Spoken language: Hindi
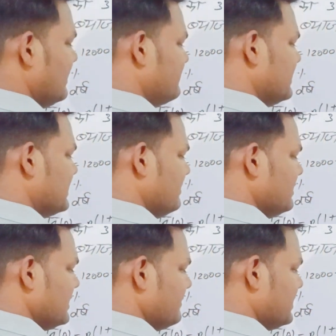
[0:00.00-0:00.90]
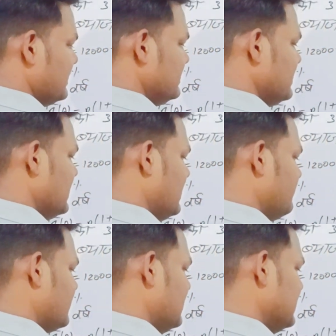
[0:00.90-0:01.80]
आपका क्या मिल गया बेटा ये
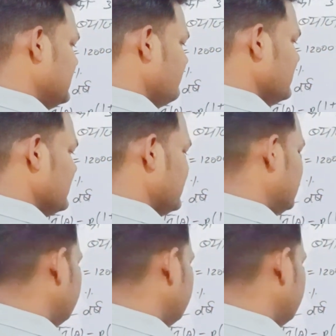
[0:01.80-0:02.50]
आपका ए मिल गया